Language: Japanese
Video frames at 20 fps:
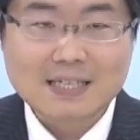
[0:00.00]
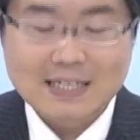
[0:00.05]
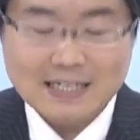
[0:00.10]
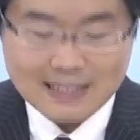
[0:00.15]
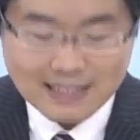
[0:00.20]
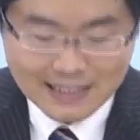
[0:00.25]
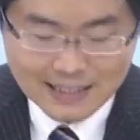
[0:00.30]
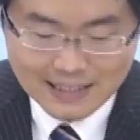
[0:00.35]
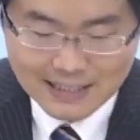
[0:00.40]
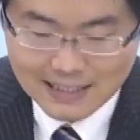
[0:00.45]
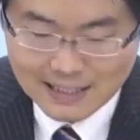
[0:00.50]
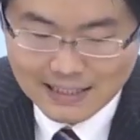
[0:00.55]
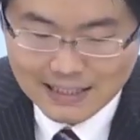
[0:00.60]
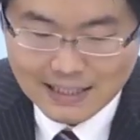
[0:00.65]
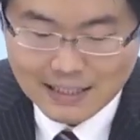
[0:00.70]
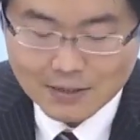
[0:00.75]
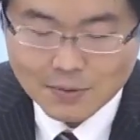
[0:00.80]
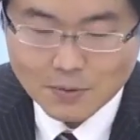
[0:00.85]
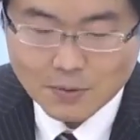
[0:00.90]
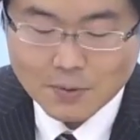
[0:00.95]
なかなか
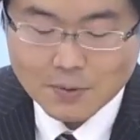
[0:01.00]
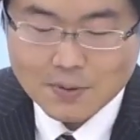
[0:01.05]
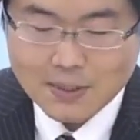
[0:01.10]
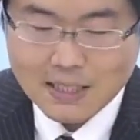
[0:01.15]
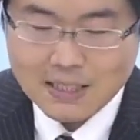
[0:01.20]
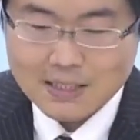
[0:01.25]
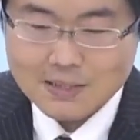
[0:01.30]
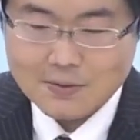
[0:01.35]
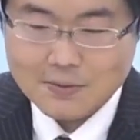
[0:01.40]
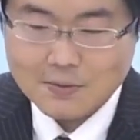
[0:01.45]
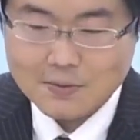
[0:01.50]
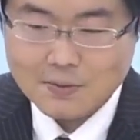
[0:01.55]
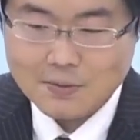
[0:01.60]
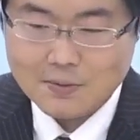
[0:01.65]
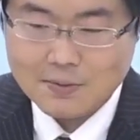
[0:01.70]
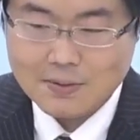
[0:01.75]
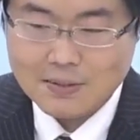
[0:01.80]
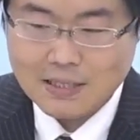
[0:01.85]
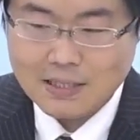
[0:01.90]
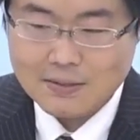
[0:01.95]
ねオンライン
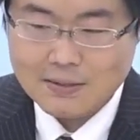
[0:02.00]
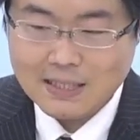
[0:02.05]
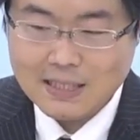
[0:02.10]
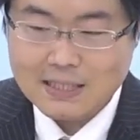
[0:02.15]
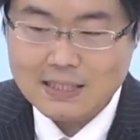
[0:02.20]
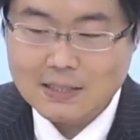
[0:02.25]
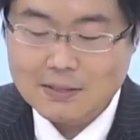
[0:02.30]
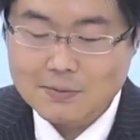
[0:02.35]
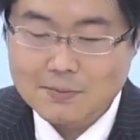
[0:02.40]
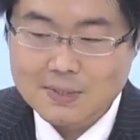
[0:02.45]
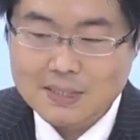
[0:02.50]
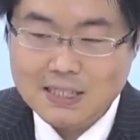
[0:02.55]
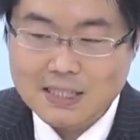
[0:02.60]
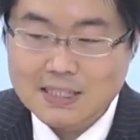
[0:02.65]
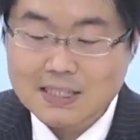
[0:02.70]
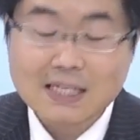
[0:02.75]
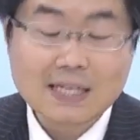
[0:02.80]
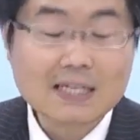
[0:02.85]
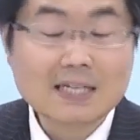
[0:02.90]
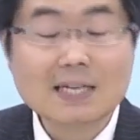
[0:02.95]
の中だと
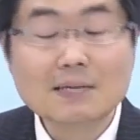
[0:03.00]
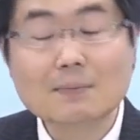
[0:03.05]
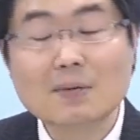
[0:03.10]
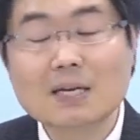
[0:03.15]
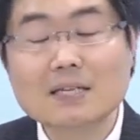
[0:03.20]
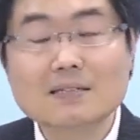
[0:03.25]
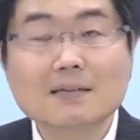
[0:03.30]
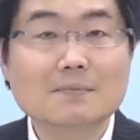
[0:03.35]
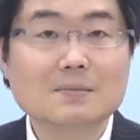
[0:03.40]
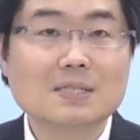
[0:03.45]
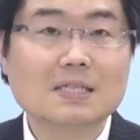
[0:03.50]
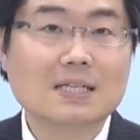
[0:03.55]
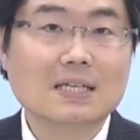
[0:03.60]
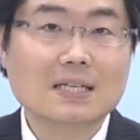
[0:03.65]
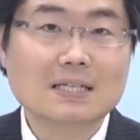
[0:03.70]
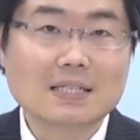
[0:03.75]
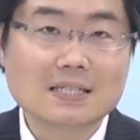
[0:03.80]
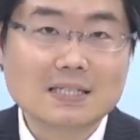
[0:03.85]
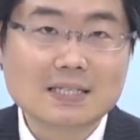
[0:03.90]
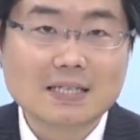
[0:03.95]
難しい限界もあるかもし
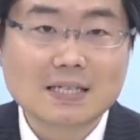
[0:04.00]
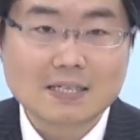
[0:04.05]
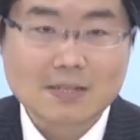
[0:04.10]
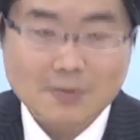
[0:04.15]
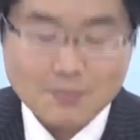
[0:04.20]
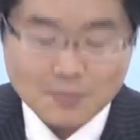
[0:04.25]
れないんですけれど